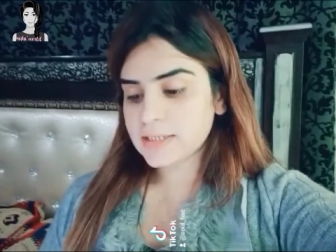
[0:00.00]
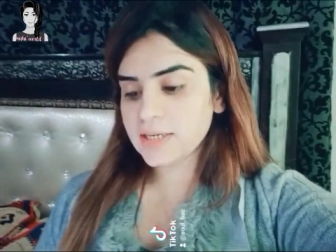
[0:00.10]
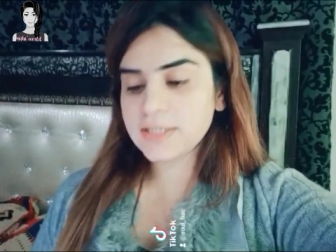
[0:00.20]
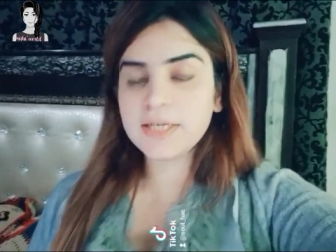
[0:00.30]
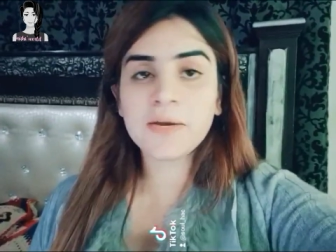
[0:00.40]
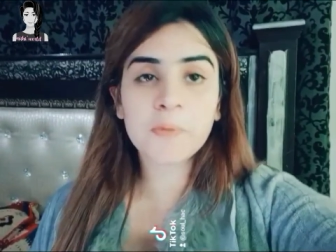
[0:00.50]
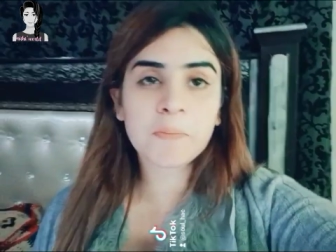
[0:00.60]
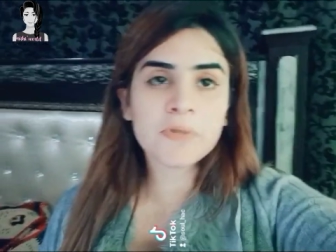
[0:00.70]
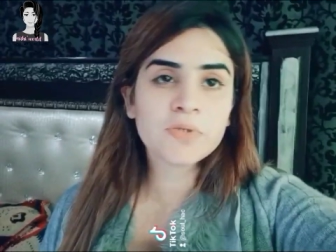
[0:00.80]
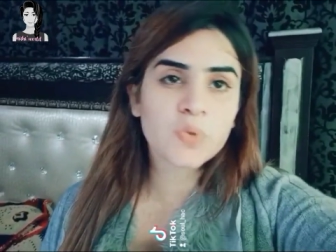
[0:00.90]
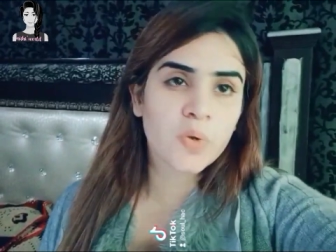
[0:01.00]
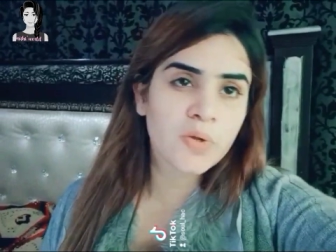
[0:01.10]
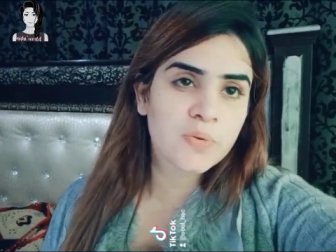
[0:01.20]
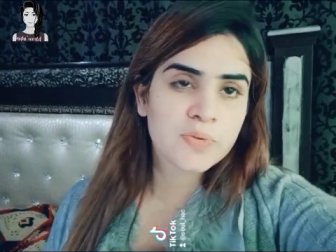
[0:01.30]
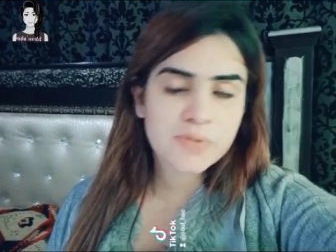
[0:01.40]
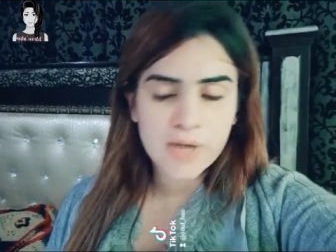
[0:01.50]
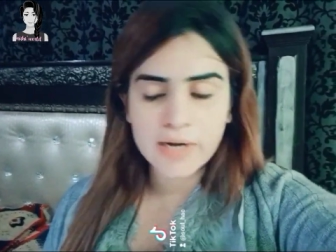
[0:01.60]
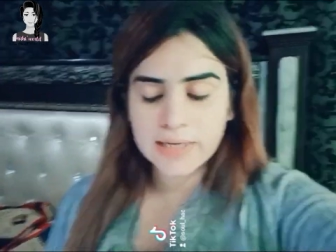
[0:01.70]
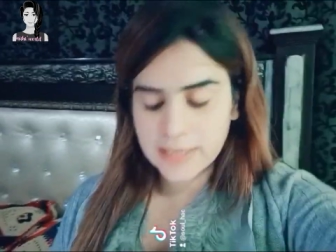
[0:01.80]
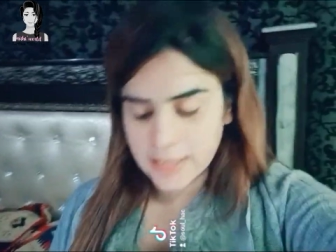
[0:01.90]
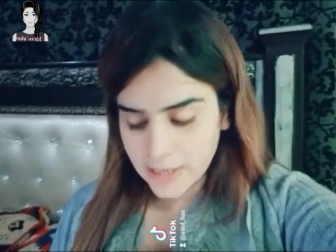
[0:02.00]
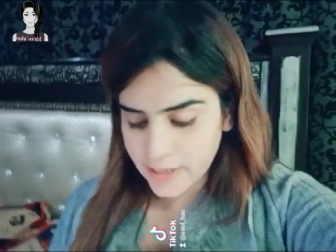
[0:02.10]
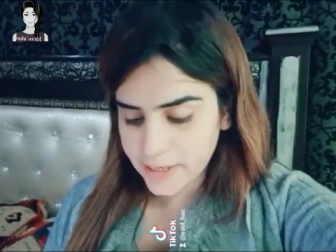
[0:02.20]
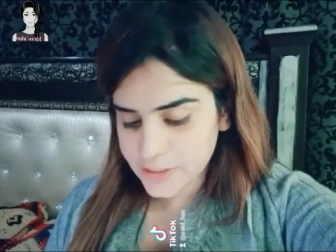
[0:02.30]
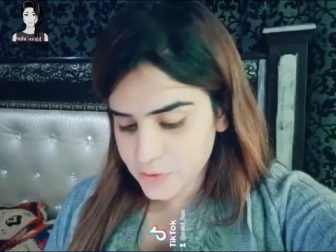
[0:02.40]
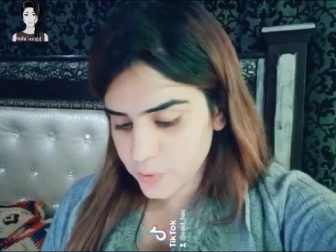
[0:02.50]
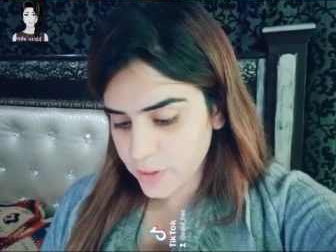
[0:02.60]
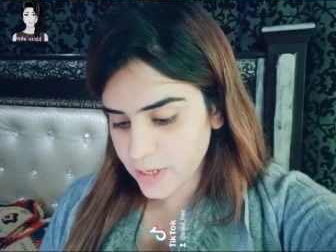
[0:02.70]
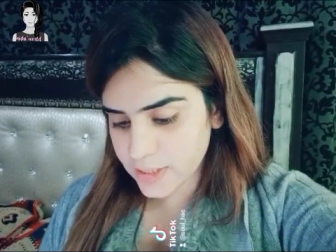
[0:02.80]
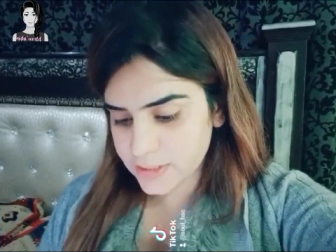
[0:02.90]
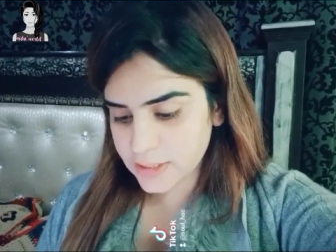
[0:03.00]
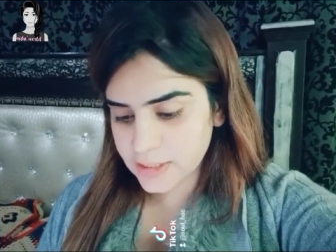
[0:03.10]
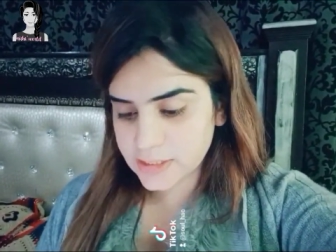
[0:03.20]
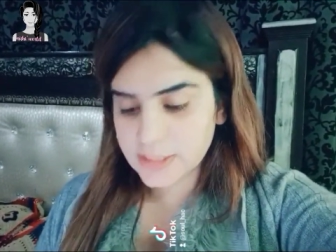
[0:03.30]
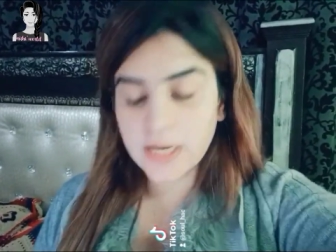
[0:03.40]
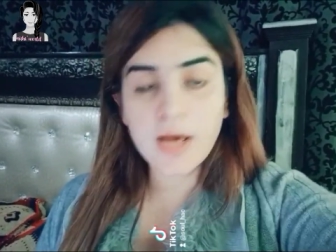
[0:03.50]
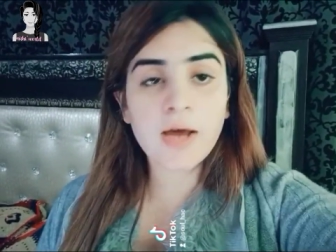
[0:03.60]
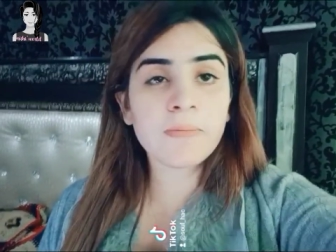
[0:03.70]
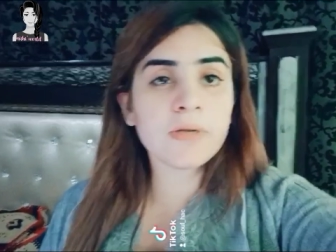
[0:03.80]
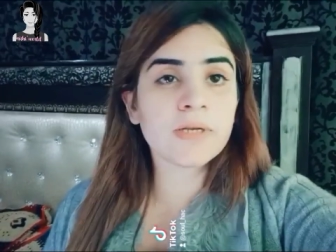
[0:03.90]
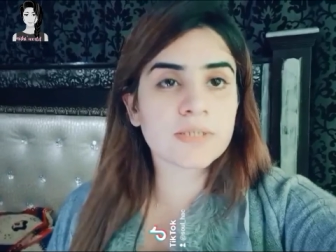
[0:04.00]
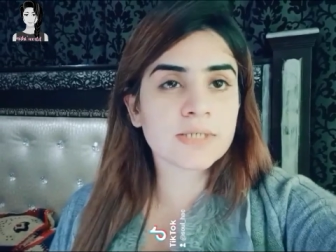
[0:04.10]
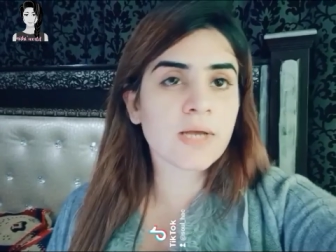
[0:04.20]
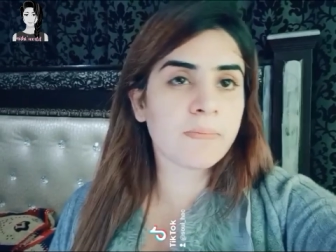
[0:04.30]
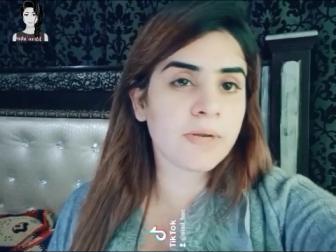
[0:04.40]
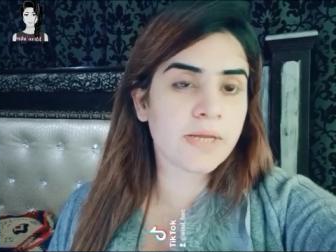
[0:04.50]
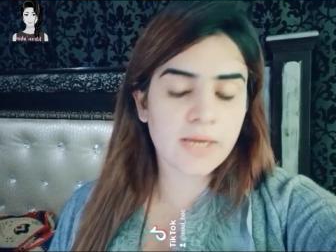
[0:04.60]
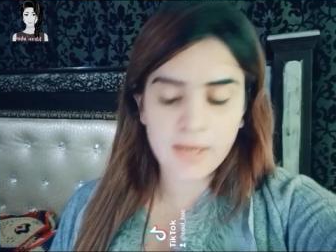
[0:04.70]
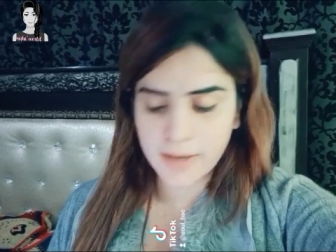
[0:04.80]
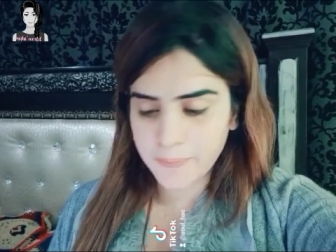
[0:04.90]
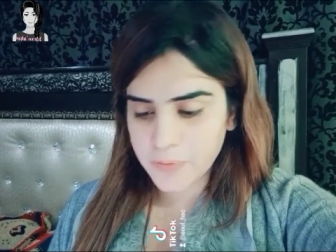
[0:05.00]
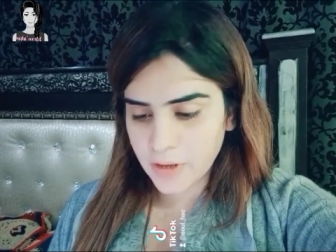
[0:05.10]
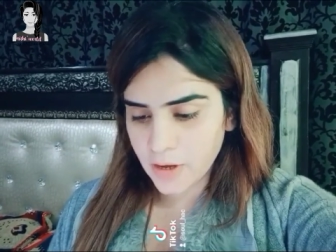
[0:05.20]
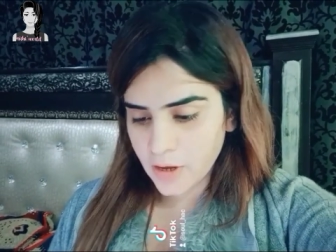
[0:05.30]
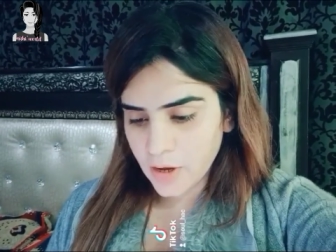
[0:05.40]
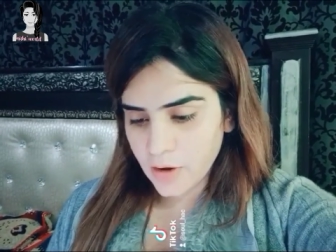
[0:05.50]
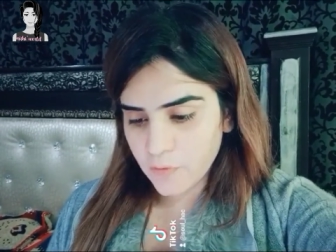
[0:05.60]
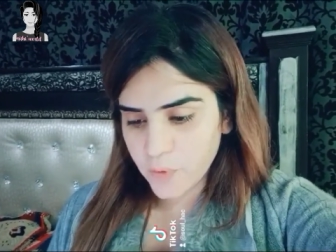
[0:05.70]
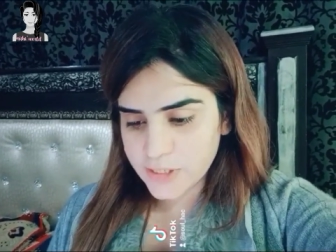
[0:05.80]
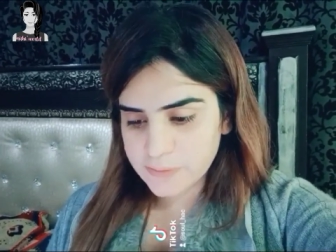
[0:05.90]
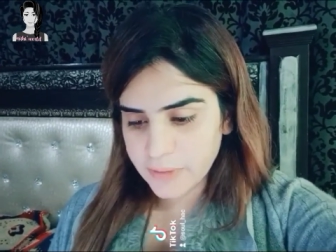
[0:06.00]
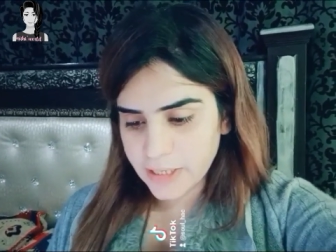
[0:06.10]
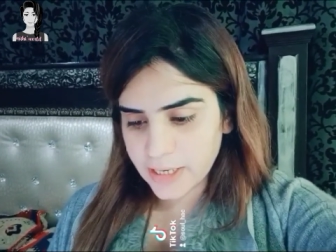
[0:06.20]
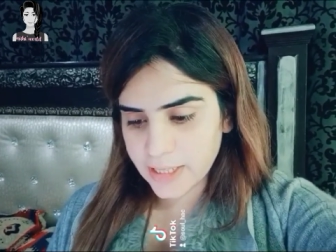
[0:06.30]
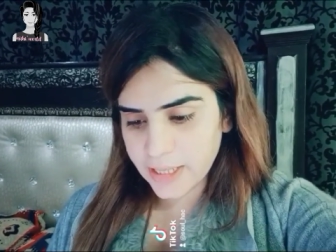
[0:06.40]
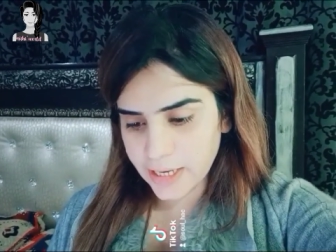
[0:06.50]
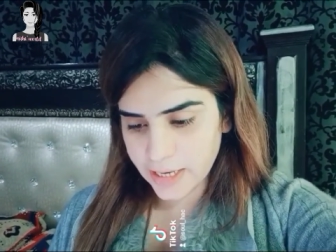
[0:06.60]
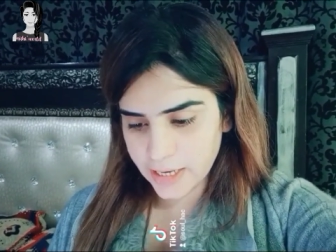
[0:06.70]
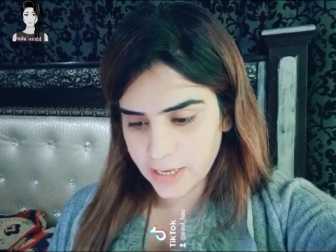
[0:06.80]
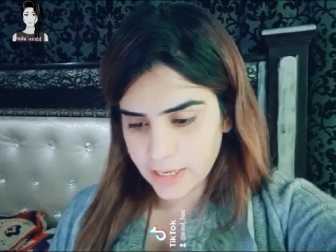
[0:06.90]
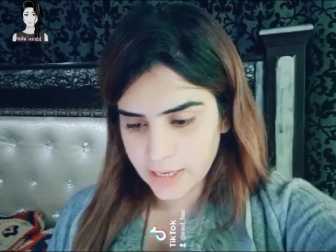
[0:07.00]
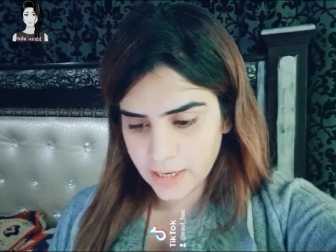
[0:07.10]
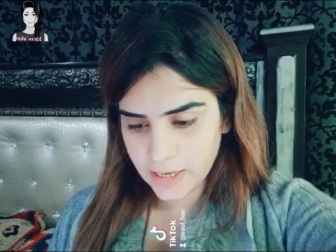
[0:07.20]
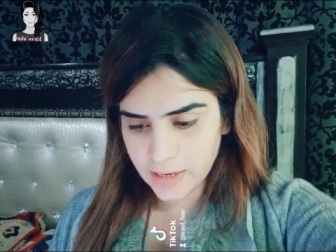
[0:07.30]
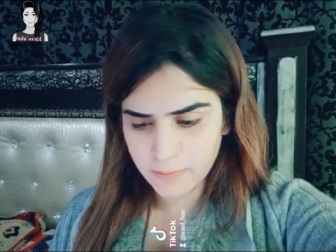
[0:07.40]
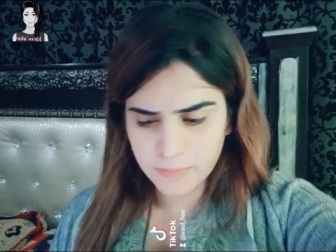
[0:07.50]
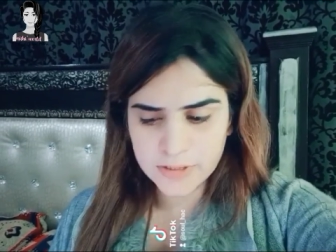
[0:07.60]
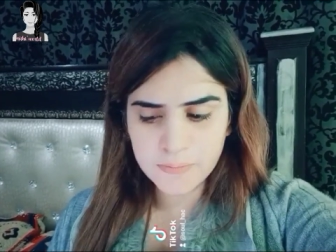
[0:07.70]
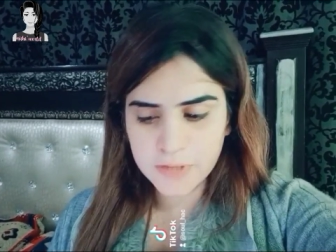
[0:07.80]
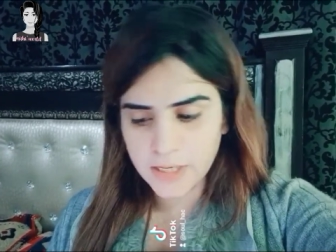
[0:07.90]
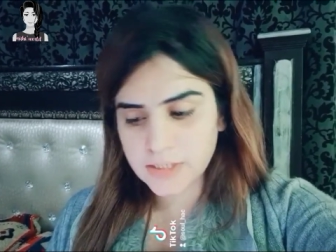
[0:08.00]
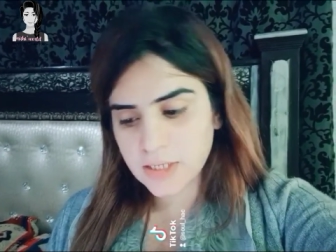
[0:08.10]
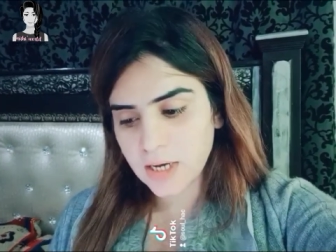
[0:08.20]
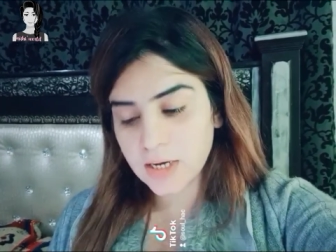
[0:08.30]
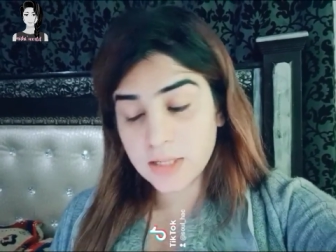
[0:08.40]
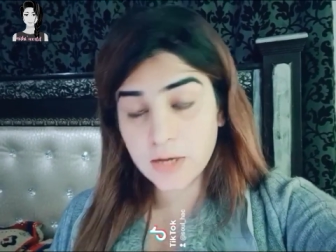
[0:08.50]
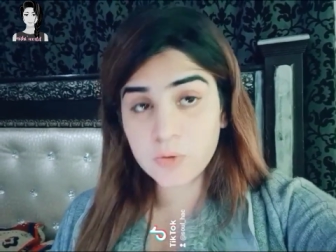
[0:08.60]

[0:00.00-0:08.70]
चलें जी हम अपनी स्टोरी को स्टार्ट करते हैं ये स्टोरी है जी सलार बिन नसर साहब ने लिखी है वो इसमें कहते हैं कि मैं जब तीन साल का था